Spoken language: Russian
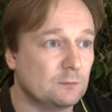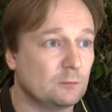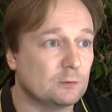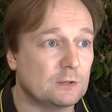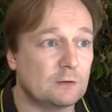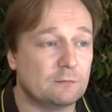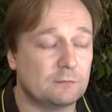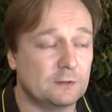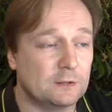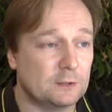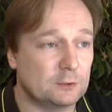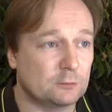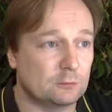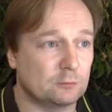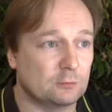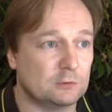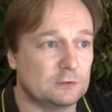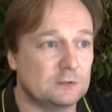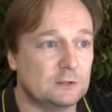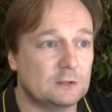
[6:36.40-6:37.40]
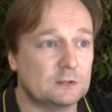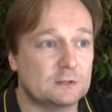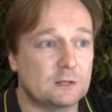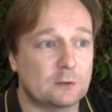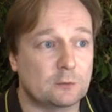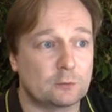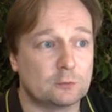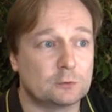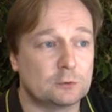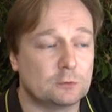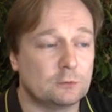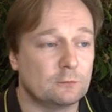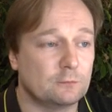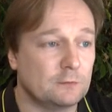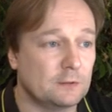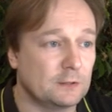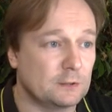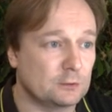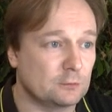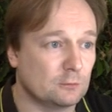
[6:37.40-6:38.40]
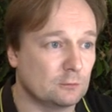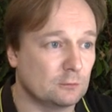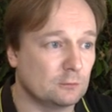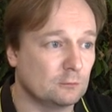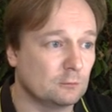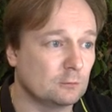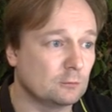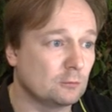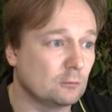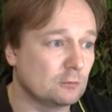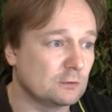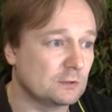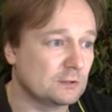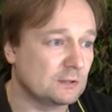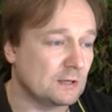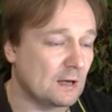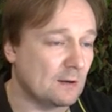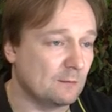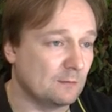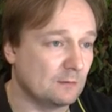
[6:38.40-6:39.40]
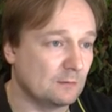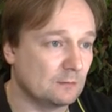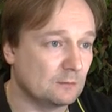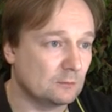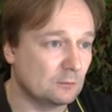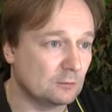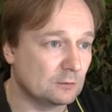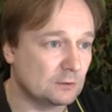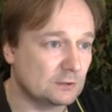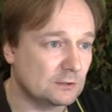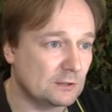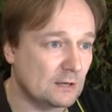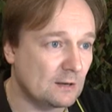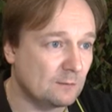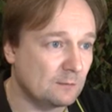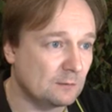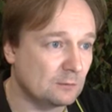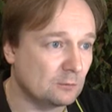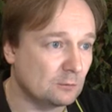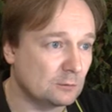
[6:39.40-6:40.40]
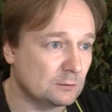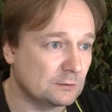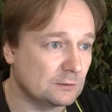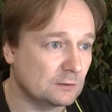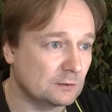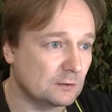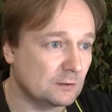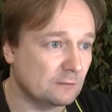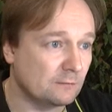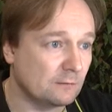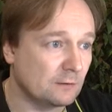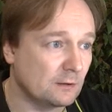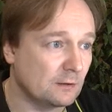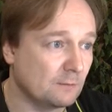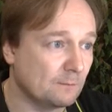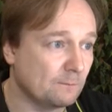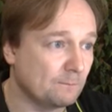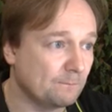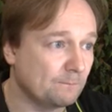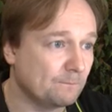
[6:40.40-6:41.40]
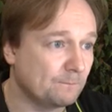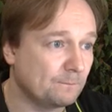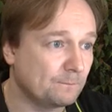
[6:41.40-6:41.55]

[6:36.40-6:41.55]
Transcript: его на флешку, то есть сделать загрузочную флешку. Ну, то же самое. То же самое, то есть открываем